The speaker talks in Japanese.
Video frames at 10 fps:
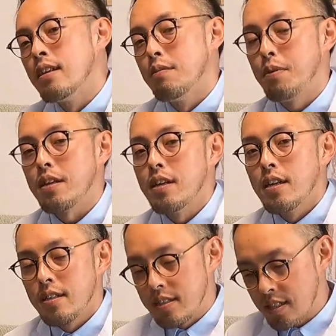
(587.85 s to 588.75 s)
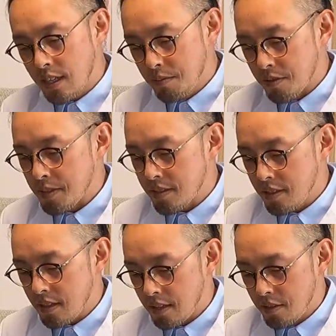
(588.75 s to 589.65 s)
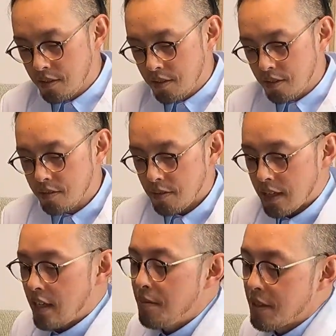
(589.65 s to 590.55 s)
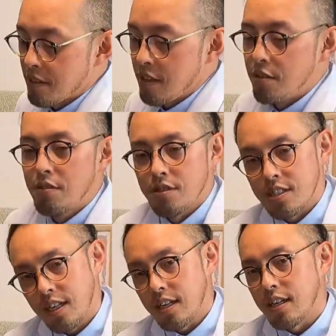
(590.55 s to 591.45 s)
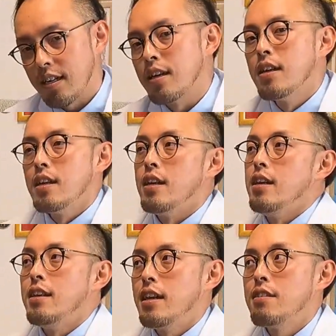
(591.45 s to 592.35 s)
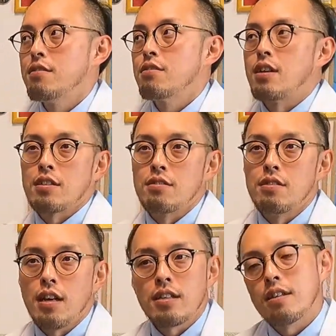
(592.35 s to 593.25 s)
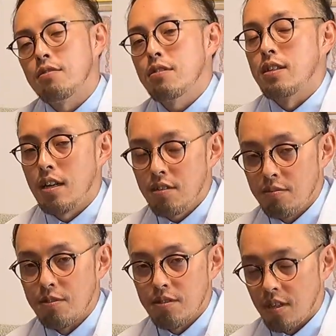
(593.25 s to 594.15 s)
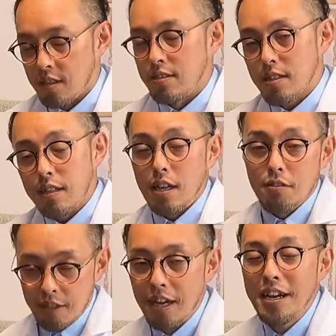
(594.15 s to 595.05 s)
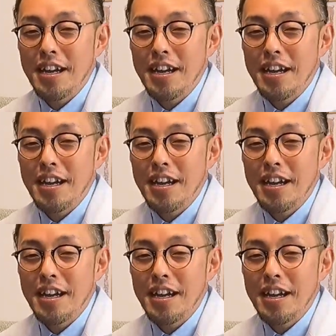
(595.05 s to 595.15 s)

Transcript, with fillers: やっぱりしかも別に、あのー、和歌山のね、方の鹿やから、えー、ライオンとかと会ったことはないと思う。っていうか、絶対ないよね。